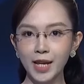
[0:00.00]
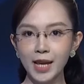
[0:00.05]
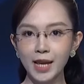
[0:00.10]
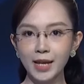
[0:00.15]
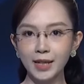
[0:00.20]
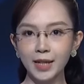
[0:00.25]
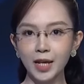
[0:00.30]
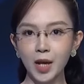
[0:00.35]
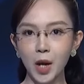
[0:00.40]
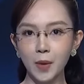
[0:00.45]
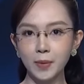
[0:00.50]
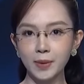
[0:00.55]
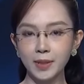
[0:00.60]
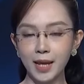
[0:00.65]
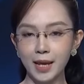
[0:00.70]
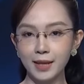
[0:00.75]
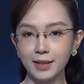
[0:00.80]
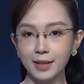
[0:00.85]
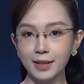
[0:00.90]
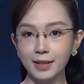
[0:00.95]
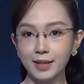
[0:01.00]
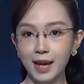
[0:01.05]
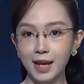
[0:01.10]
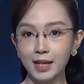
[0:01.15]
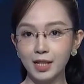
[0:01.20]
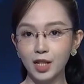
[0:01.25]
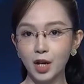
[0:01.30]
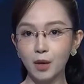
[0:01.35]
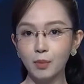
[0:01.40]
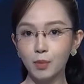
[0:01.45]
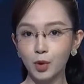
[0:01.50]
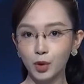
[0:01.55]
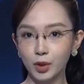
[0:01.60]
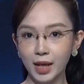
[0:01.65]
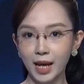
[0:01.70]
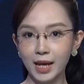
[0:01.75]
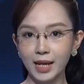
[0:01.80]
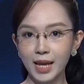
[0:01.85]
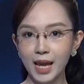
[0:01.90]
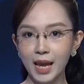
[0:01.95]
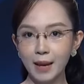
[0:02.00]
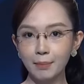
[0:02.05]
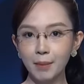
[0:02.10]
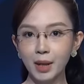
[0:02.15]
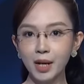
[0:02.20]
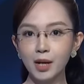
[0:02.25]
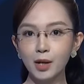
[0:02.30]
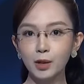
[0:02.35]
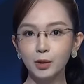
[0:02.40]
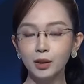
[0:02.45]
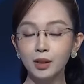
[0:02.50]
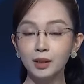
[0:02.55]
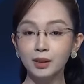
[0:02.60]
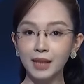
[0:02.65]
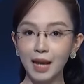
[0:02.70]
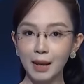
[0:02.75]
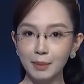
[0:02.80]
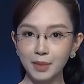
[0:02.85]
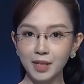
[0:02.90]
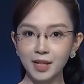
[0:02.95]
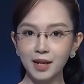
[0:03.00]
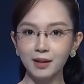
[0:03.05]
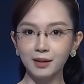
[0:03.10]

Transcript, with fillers: Kỳ họp sẽ diễn ra trong một ngày, bắt đầu từ 8 giờ